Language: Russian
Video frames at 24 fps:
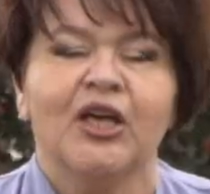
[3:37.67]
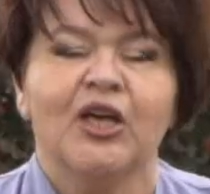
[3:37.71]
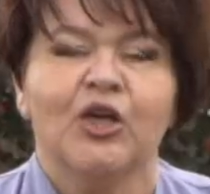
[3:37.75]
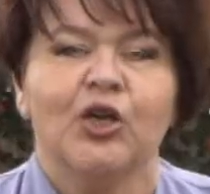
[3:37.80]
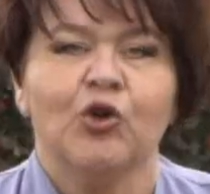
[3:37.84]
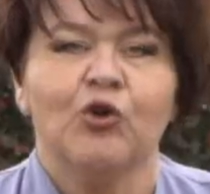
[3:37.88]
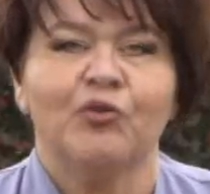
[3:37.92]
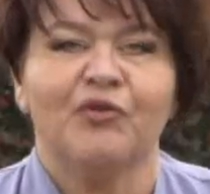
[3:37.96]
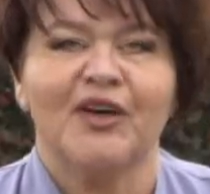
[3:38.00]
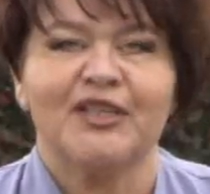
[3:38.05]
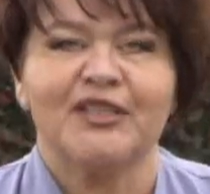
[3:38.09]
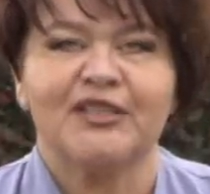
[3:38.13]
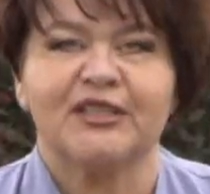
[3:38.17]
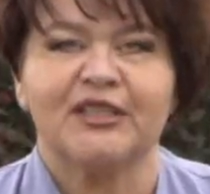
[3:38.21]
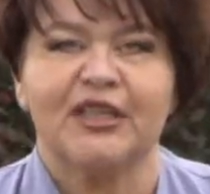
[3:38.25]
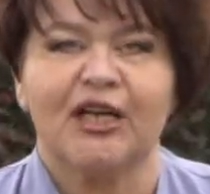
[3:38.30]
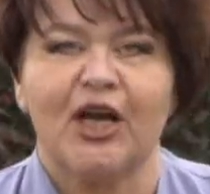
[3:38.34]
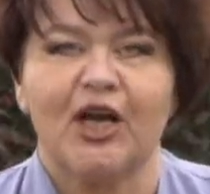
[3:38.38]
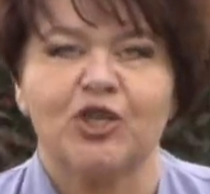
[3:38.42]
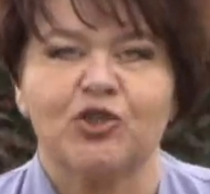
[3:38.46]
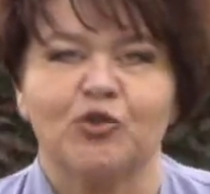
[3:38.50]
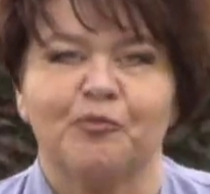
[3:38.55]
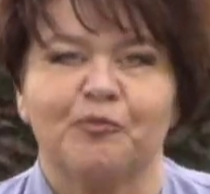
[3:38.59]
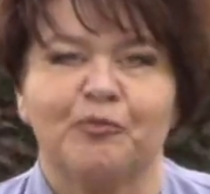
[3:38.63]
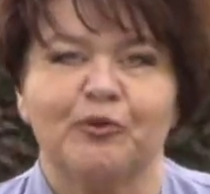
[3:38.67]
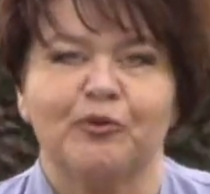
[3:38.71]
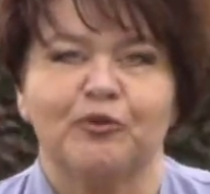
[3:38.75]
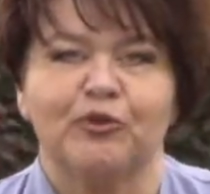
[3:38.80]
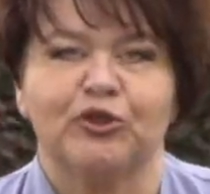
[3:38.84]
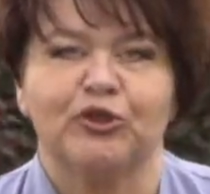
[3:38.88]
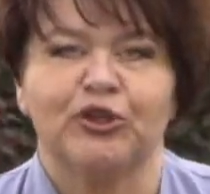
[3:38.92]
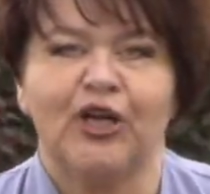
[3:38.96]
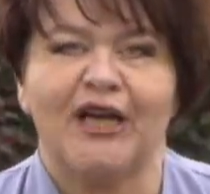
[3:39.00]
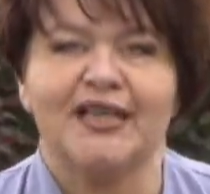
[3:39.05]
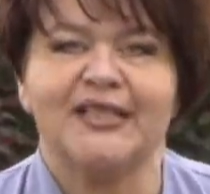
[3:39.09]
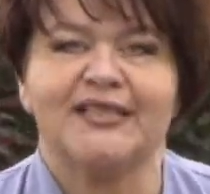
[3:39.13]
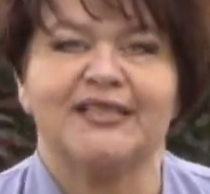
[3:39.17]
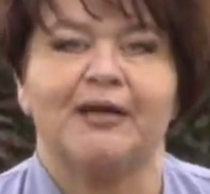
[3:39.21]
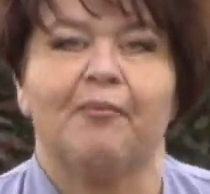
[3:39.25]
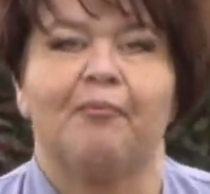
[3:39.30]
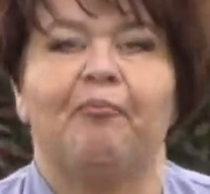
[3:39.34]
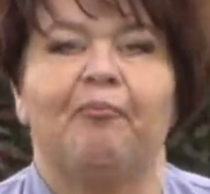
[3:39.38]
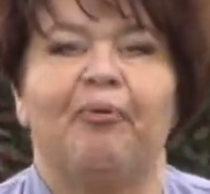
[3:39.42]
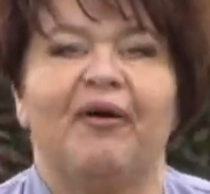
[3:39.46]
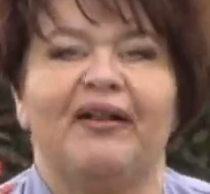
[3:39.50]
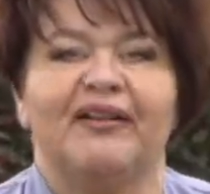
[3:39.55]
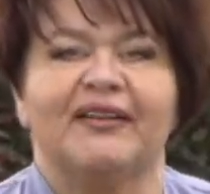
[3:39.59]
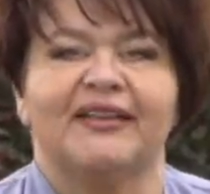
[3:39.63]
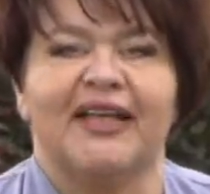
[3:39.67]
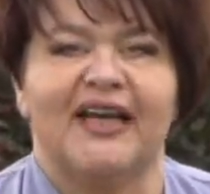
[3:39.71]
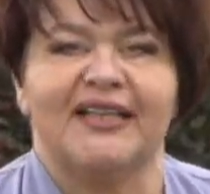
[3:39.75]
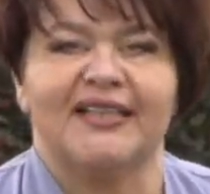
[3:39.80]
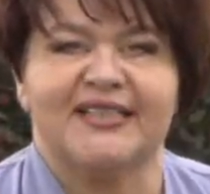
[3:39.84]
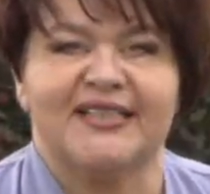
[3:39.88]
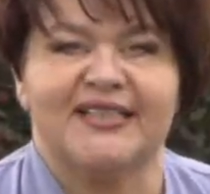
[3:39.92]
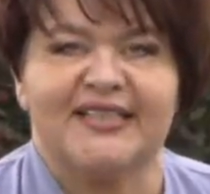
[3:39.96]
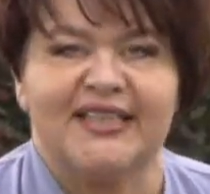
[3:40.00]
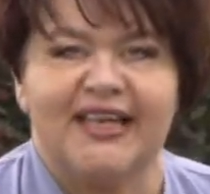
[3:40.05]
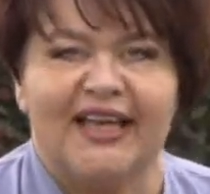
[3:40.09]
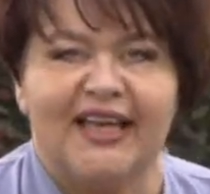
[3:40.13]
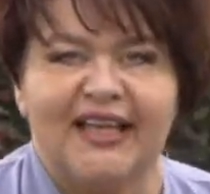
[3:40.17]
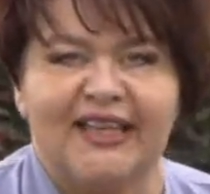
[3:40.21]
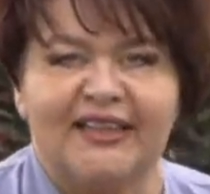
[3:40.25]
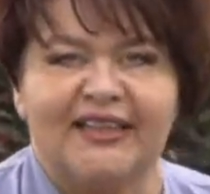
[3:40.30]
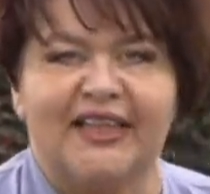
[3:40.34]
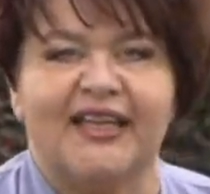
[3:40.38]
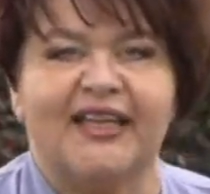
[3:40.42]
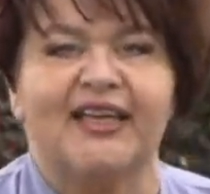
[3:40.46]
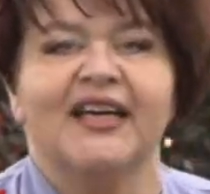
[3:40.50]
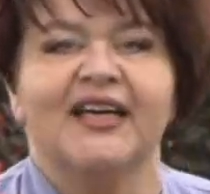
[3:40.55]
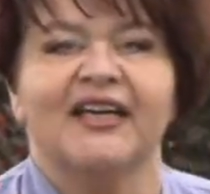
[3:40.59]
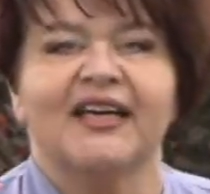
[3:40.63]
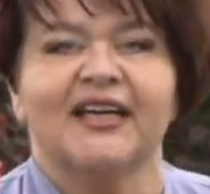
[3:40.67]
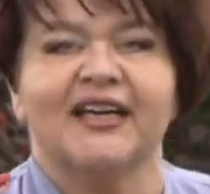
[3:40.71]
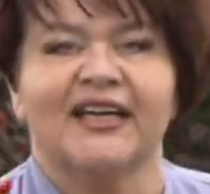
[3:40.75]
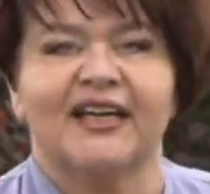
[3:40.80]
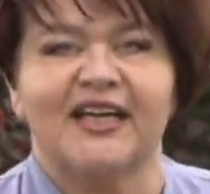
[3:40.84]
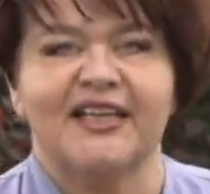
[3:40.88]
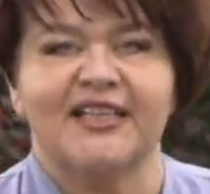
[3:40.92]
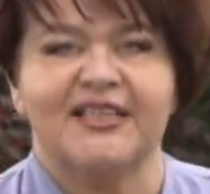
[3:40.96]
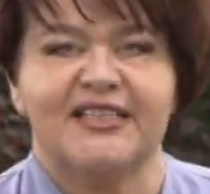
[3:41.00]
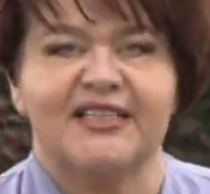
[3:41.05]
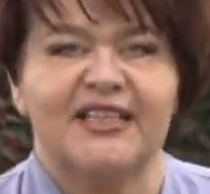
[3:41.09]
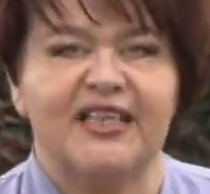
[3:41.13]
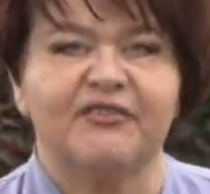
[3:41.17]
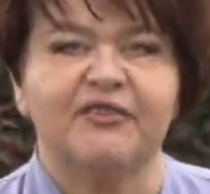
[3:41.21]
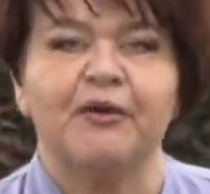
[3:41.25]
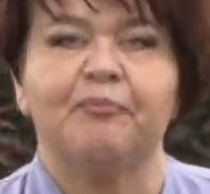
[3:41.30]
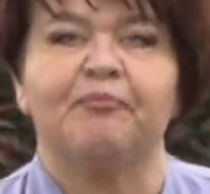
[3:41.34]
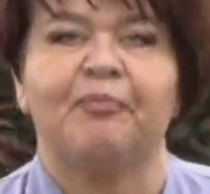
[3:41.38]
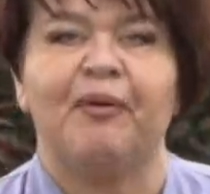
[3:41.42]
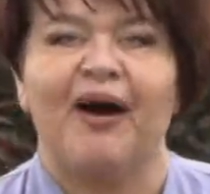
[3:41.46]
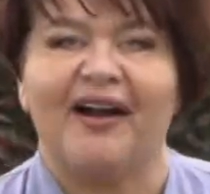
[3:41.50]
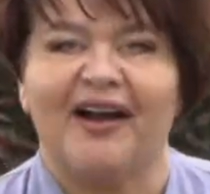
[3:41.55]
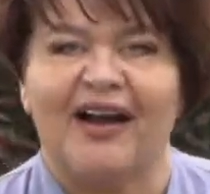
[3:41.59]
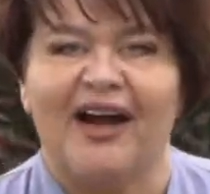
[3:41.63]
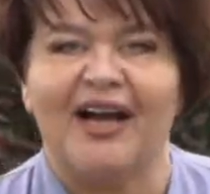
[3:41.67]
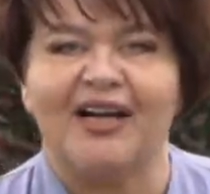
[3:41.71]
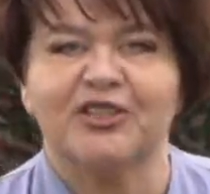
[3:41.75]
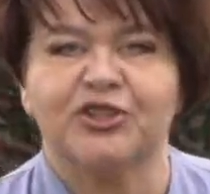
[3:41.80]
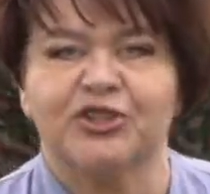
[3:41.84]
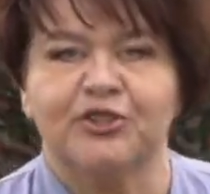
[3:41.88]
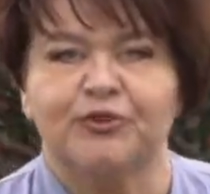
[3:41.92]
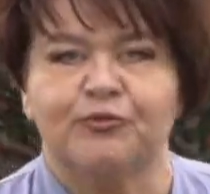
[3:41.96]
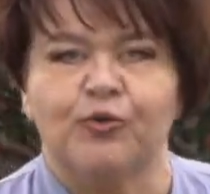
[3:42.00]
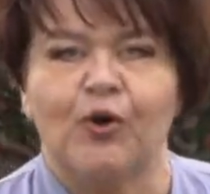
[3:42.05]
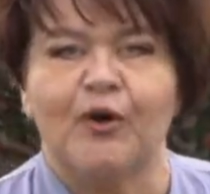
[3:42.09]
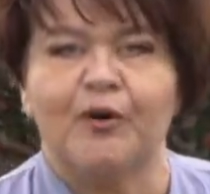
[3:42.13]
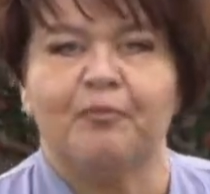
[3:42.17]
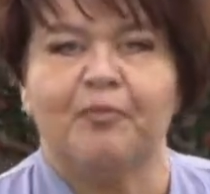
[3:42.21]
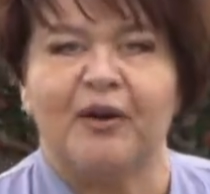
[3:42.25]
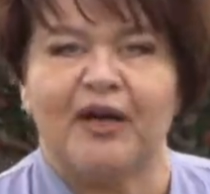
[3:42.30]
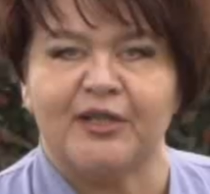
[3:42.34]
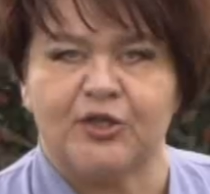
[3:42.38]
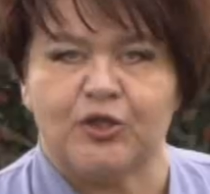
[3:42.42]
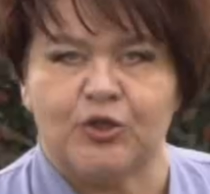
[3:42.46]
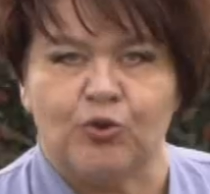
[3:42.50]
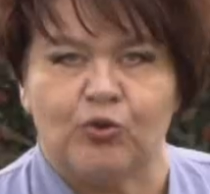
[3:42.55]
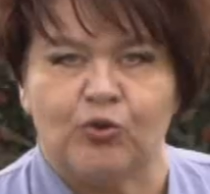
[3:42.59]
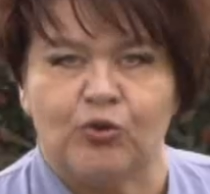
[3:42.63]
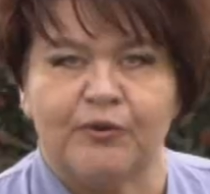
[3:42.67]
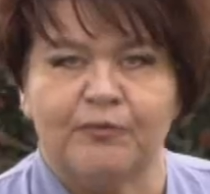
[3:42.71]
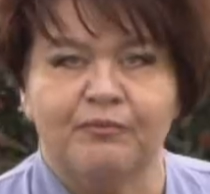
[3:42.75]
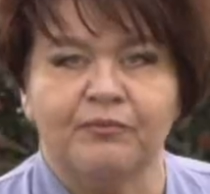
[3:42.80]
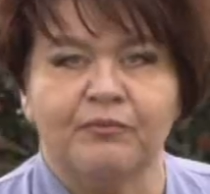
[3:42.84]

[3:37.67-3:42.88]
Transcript: И у вас сразу получается полноценный, красивый, пока живой бордюр.